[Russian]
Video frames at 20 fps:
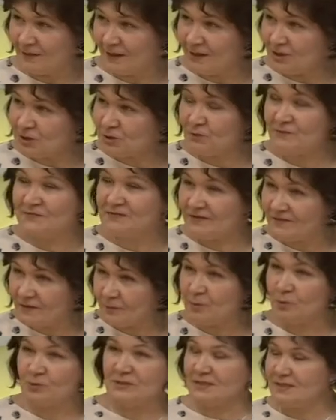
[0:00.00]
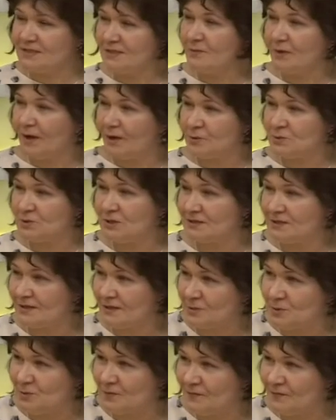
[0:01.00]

Что все вопросы снимаются сразу.